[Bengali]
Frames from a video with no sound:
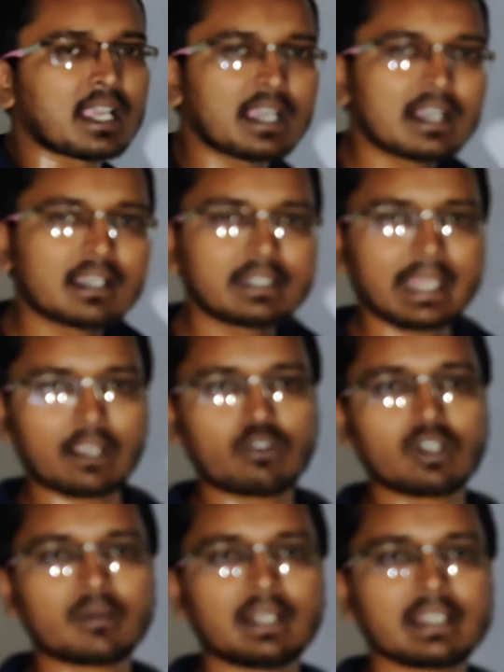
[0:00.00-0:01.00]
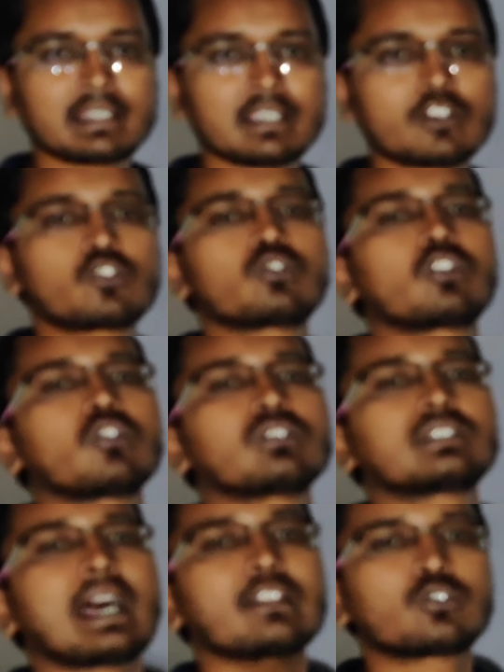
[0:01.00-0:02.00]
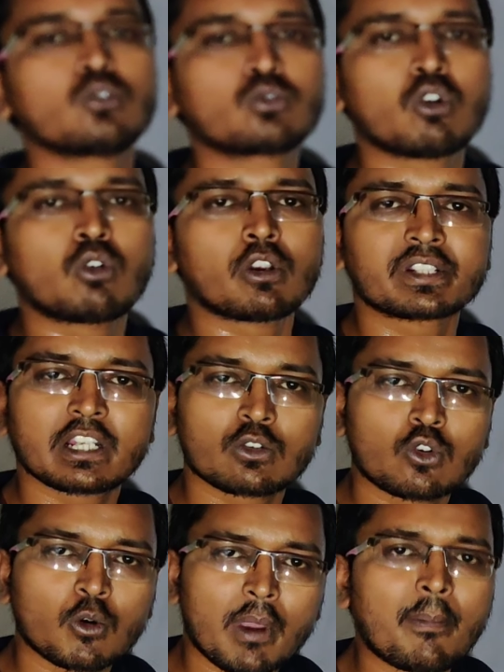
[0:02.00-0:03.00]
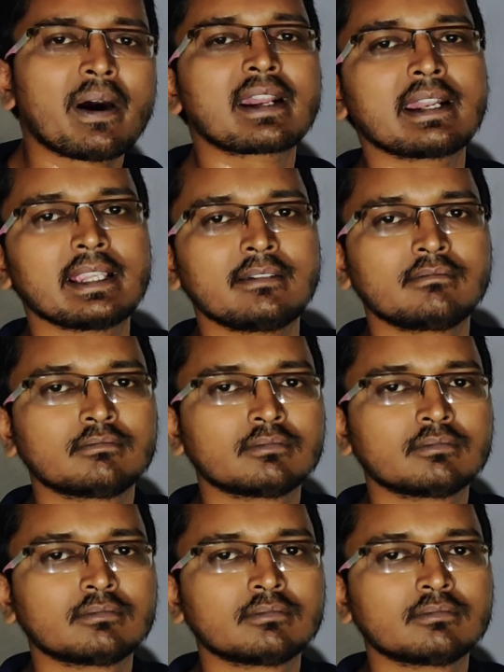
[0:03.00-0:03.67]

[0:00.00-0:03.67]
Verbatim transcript: আশা আকাঙ্ক্ষা ত্যাগ করে ফেলেছে সুতরাং তার দুঃখ কষ্টের কোনো ব্যাপার নেই